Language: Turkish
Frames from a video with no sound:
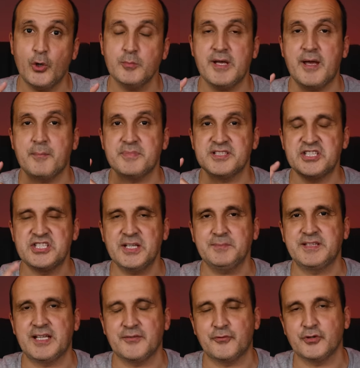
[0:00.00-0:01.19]
olmayan bir
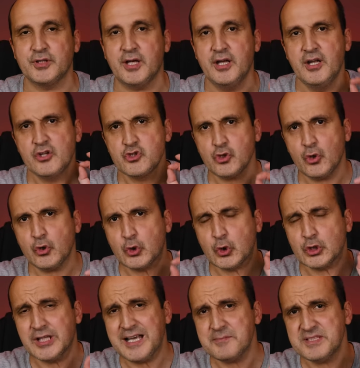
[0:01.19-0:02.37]
cep telefonuna çok
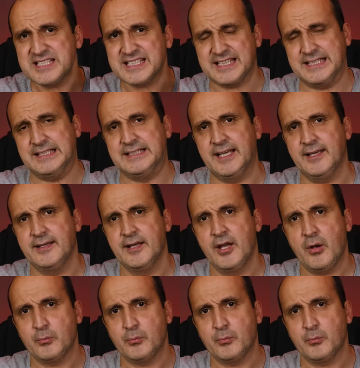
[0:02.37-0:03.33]
kolay bir şekilde